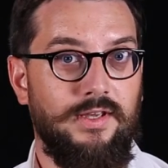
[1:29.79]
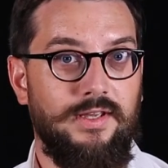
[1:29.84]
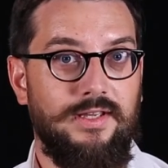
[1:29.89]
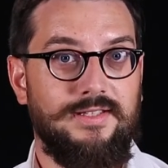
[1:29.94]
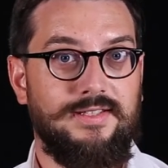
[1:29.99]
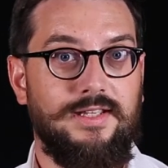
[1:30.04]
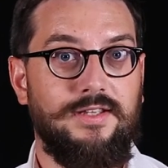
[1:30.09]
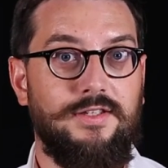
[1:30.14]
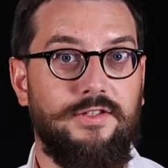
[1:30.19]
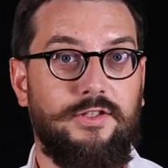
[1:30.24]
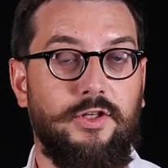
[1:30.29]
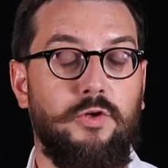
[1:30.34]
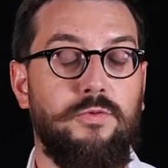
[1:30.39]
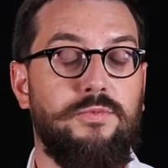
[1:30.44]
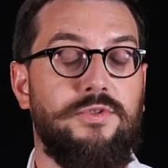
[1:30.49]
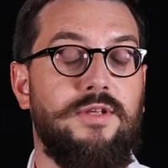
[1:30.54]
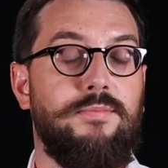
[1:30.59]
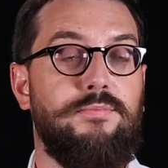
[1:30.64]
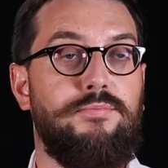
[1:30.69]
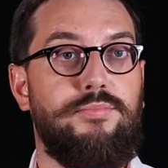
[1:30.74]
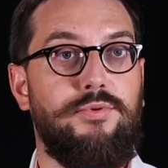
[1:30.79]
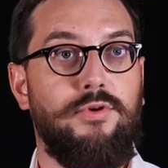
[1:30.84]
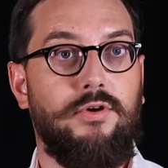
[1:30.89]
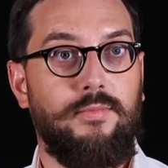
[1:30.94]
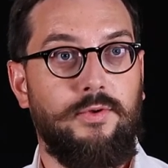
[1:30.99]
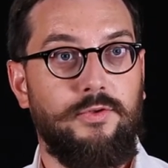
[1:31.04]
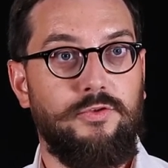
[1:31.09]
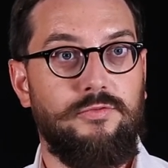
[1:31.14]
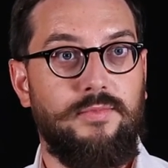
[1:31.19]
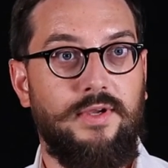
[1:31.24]
Ça, c'est un objet
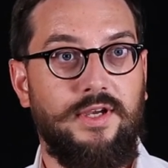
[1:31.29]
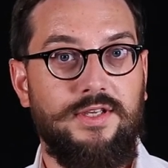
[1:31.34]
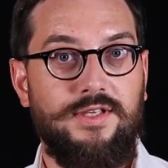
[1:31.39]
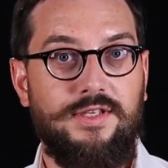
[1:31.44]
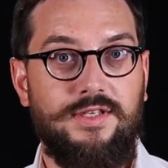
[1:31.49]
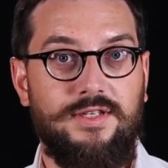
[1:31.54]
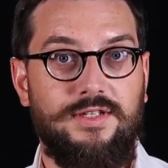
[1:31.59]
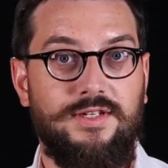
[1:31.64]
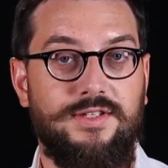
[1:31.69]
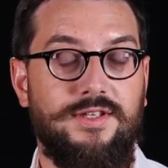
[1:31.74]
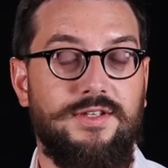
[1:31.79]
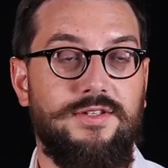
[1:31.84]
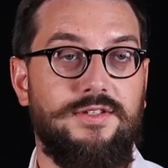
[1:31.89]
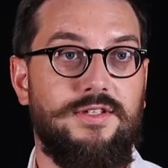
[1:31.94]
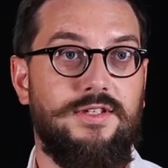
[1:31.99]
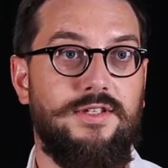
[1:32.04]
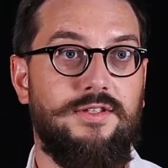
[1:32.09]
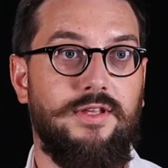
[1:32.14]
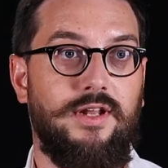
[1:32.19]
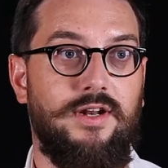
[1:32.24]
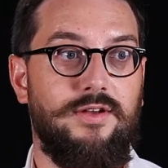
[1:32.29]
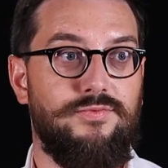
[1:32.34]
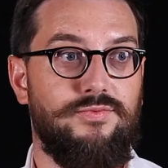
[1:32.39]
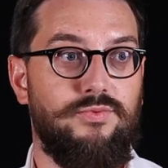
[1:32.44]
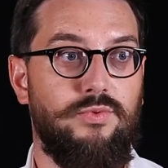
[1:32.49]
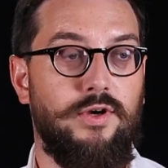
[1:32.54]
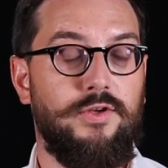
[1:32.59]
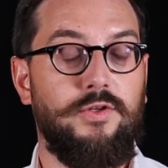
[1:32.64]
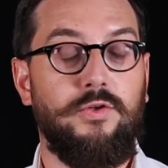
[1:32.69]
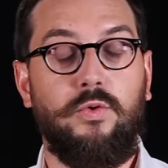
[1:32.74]
purement numérique qui nécessite à la
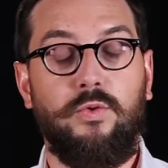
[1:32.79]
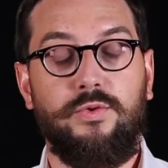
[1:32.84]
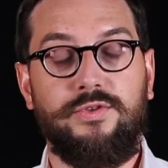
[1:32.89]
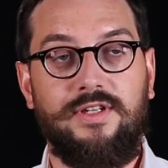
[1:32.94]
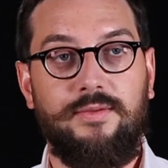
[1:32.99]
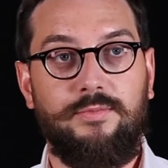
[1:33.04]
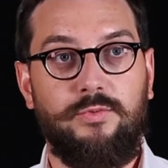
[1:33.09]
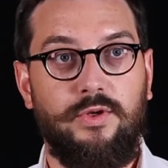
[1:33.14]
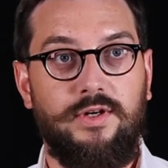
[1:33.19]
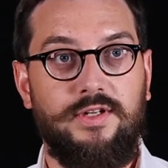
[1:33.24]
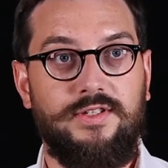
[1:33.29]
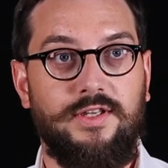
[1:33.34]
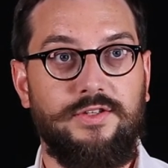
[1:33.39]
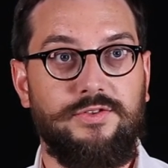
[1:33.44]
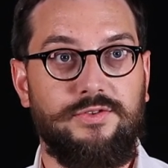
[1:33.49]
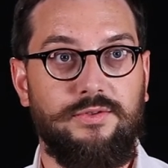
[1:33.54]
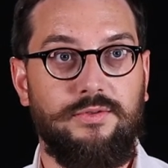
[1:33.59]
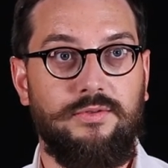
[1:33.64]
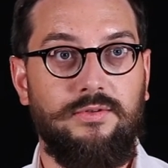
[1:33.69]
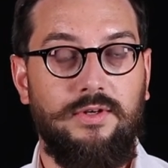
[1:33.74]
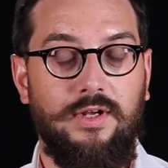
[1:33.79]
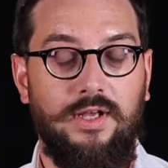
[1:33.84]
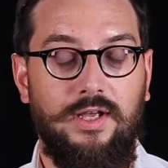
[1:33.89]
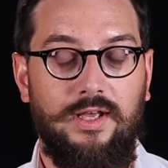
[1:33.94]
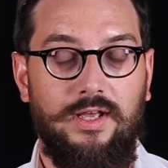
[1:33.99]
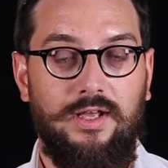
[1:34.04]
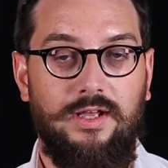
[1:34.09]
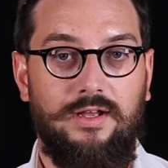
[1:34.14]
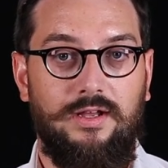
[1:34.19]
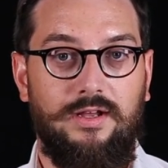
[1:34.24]
fois une conceptualisation,
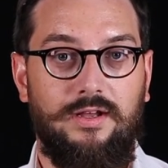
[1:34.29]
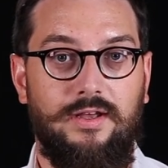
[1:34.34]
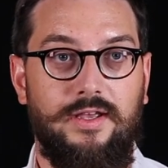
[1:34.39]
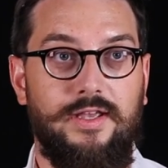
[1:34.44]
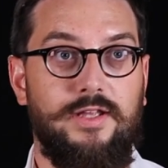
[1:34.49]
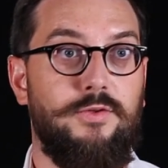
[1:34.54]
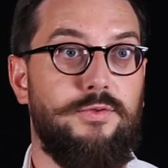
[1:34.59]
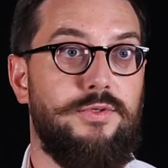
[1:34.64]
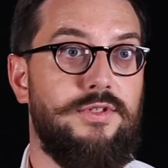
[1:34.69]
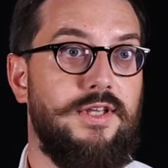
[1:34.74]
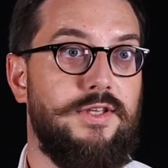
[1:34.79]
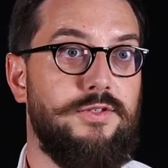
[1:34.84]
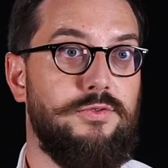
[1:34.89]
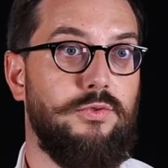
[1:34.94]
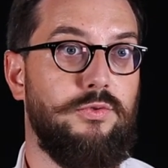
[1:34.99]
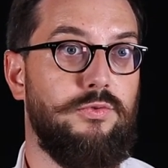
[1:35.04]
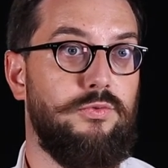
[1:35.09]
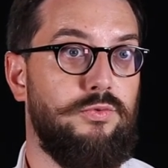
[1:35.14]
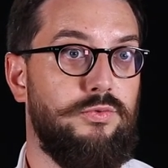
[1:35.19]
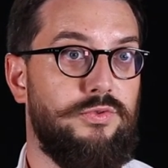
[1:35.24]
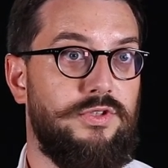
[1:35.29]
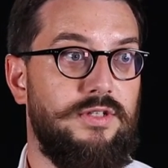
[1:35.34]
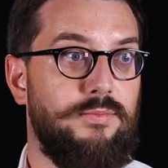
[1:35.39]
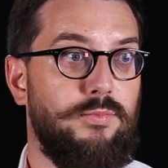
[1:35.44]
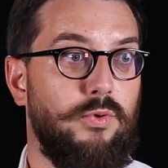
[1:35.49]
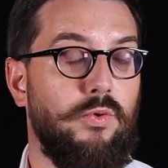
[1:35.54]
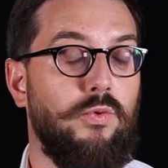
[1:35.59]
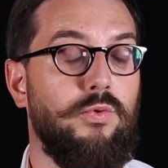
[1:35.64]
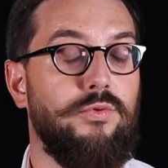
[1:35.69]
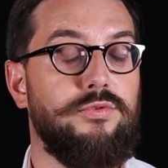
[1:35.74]
euh, et l'utilisation d'outils
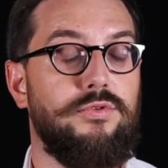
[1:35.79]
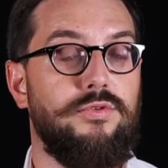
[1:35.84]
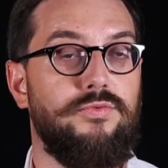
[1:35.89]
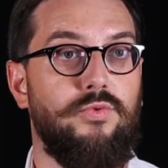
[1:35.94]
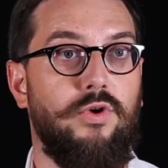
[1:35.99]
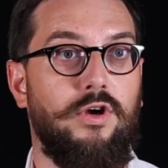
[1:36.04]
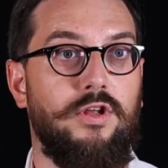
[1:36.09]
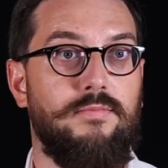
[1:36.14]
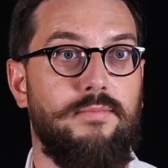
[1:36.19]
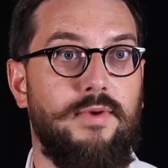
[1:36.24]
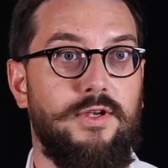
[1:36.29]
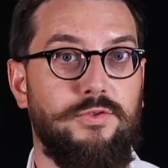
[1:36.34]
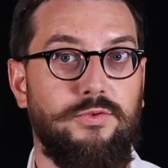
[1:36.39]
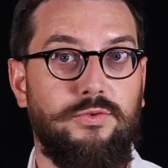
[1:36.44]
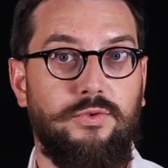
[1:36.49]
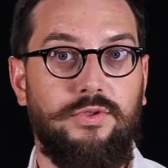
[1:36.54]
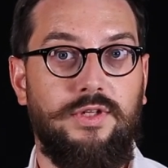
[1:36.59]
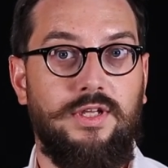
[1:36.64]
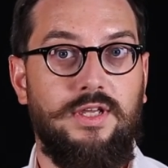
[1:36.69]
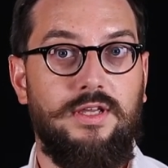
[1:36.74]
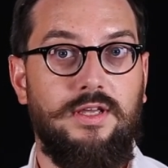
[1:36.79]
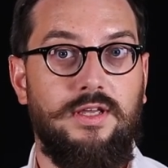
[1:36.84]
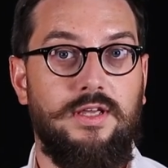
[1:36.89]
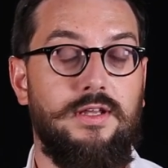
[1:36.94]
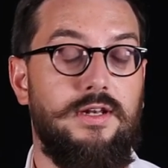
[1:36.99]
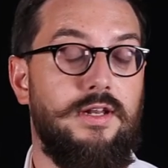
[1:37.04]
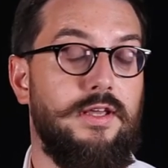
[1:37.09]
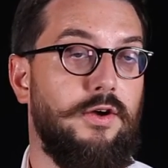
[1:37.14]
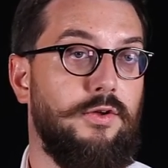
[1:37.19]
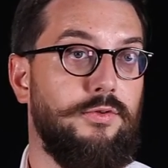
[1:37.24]
pour concevoir une base de données et
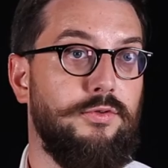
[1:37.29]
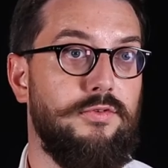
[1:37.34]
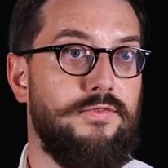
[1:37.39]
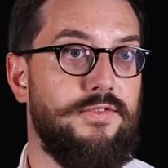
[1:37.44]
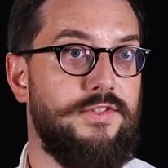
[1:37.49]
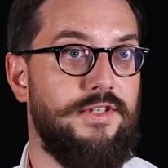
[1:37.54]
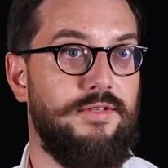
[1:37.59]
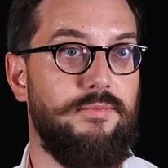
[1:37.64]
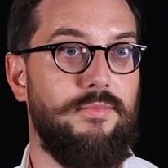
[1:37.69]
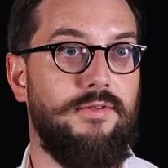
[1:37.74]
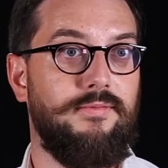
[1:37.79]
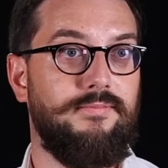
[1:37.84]
les rendre visibles.